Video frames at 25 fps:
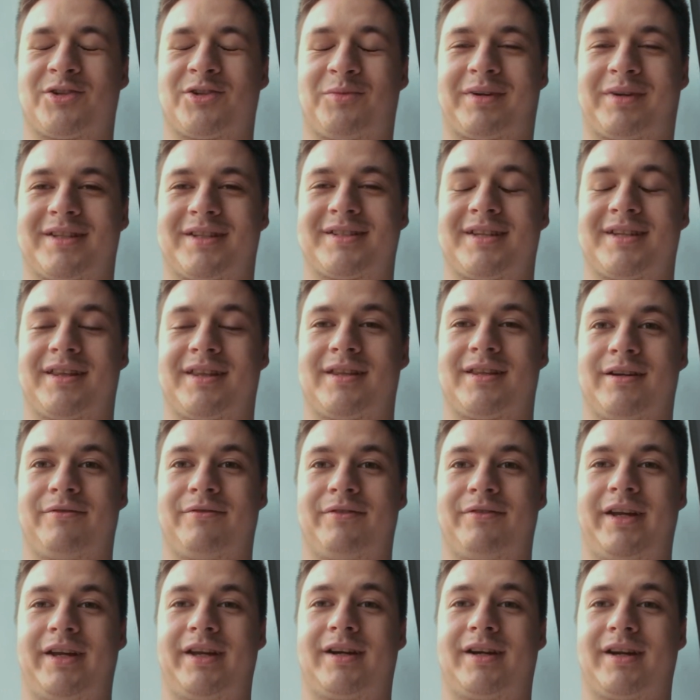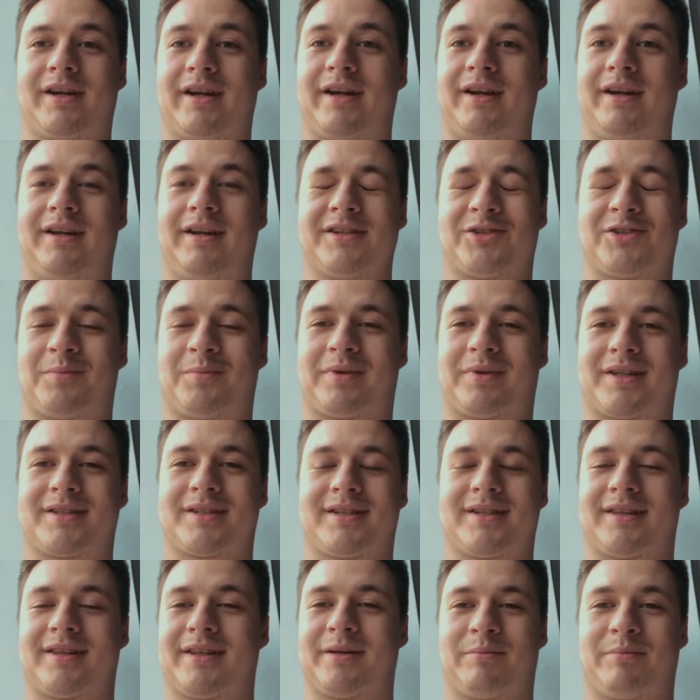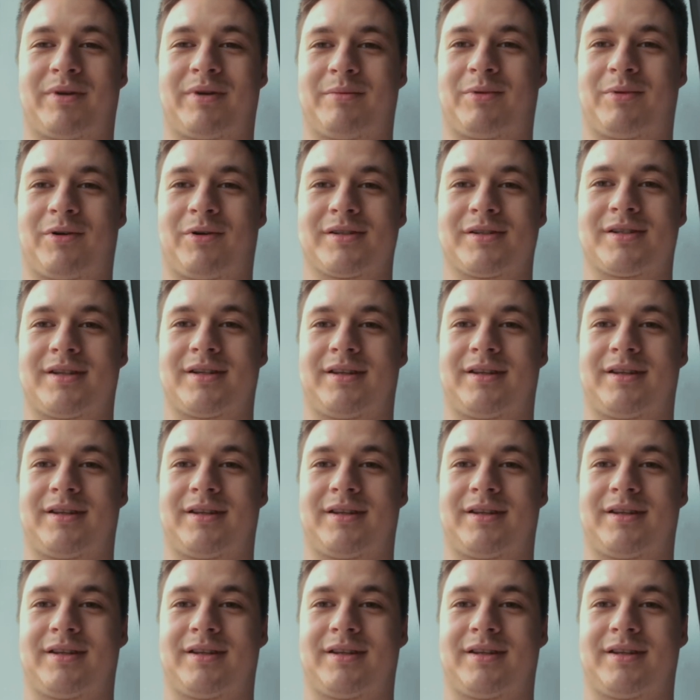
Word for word: стопроцентно вне игры или стопроцентный проброс.